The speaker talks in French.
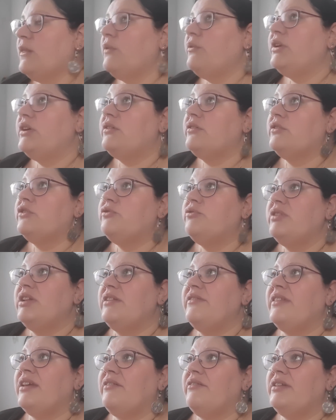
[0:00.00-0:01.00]
Oui, que je
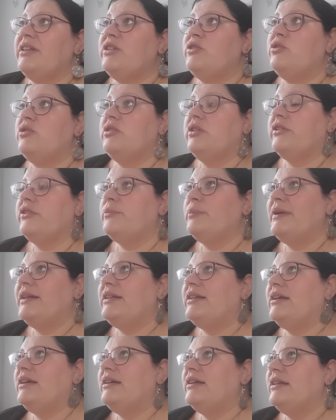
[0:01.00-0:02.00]
voulais travailler qu'une heure ce
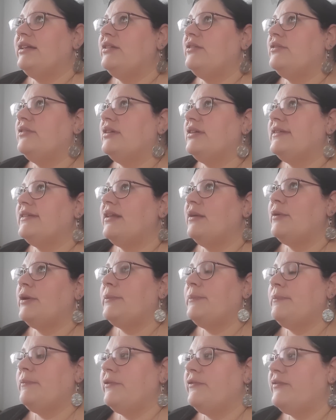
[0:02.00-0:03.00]
matin et une heure cet
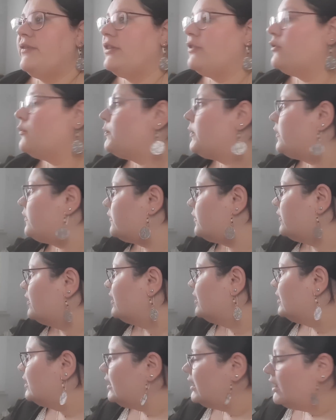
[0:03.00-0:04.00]
après-midi, mais en fait non, parce que
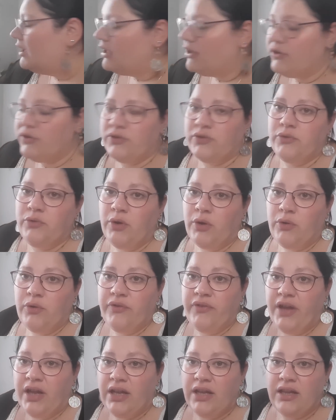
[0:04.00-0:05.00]
je dois
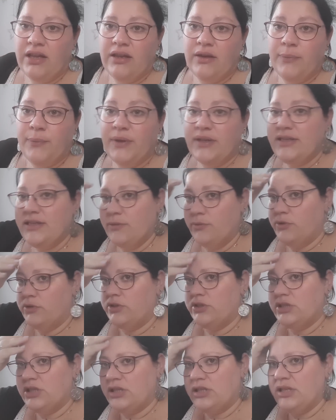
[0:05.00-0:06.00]
refaire les bâtiments
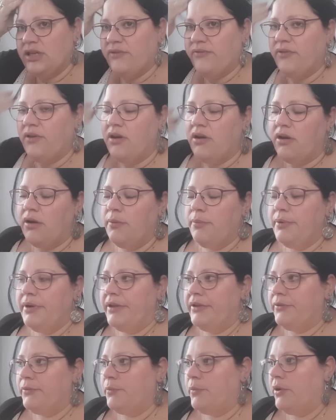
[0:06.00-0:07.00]
que j'ai déjà fait en
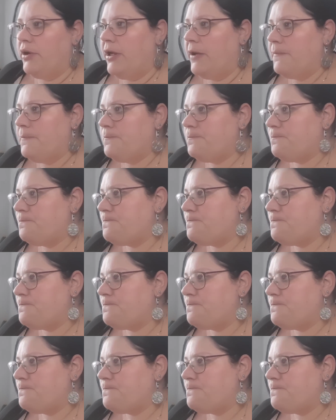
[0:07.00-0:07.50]
remplacement là.